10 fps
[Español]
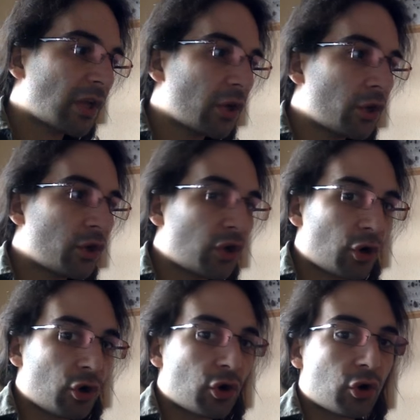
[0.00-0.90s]

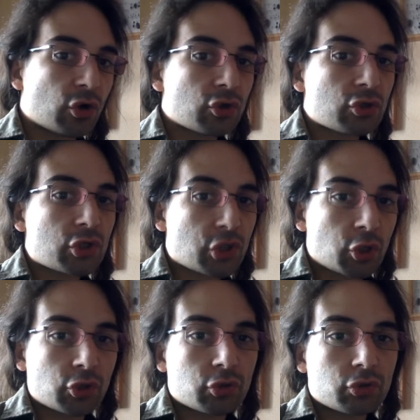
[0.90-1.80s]
no
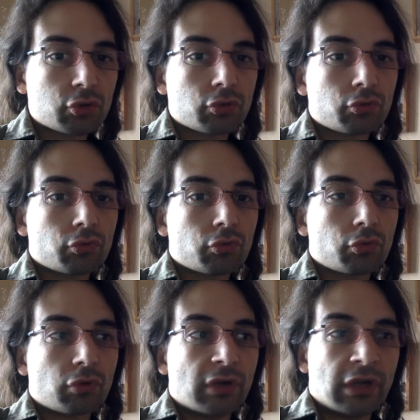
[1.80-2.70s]
son
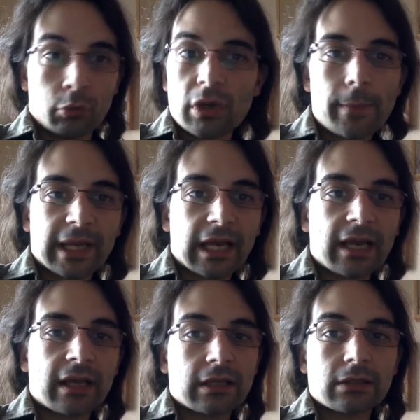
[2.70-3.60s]
ni una pareja
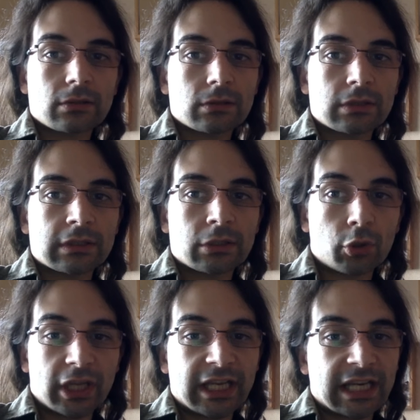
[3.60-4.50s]
eh,
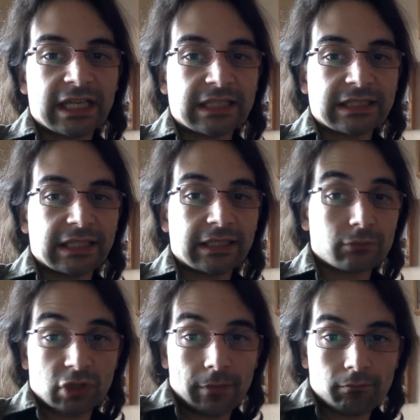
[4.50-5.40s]
original, ni,
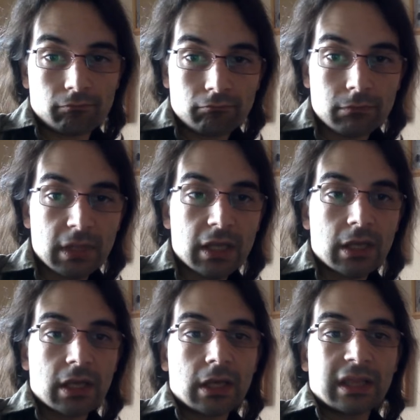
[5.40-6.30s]

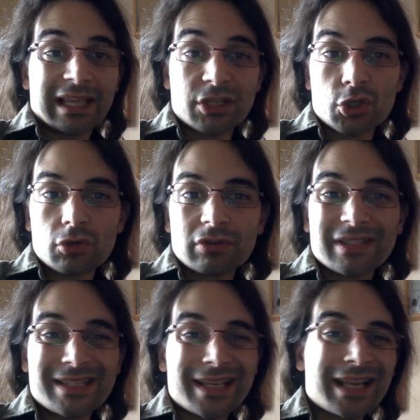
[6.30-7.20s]
de hecho, ni
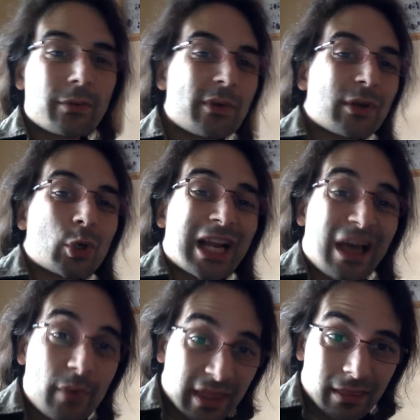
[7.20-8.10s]
siquiera vivieron a la vez.